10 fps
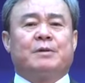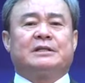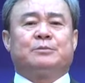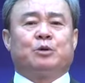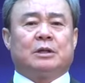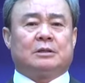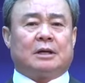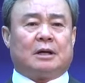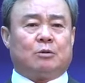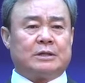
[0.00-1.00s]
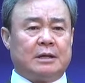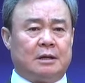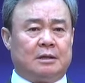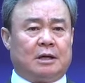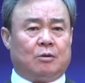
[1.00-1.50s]
못했다라고
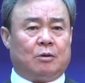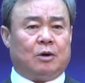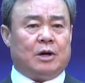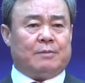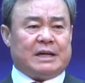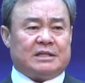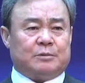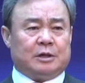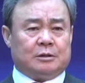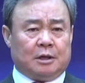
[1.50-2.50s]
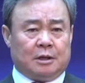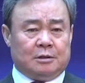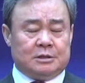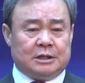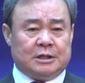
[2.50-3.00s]
생각을 하고 말씀을
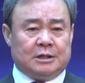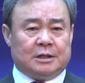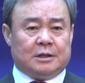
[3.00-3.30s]
어떻게든지